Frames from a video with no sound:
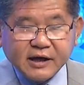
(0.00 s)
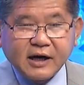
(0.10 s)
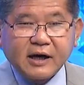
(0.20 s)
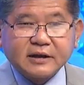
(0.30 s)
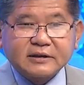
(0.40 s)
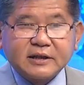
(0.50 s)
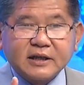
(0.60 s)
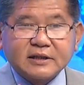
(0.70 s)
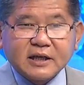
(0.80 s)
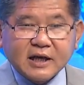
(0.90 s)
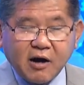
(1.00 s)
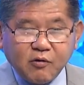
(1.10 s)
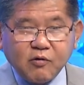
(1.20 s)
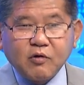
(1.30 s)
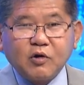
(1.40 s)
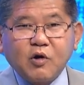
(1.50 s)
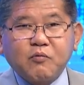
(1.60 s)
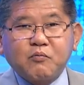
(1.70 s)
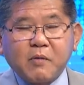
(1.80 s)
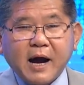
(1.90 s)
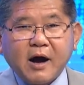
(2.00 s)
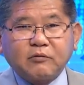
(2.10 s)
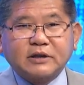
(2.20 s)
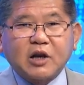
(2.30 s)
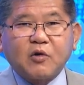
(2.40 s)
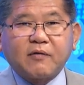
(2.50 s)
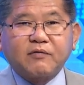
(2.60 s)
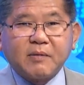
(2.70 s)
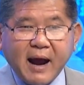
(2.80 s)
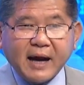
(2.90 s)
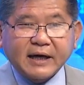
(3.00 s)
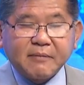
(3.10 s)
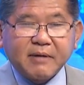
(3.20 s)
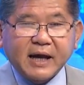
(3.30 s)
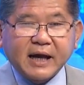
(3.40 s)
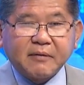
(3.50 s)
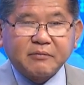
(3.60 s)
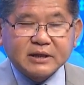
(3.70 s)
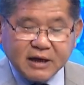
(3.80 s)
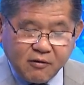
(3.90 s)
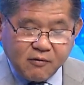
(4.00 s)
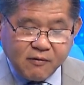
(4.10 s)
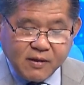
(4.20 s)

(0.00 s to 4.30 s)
ở trên sân khấu lúc mà ông tranh luận với bà năm 2016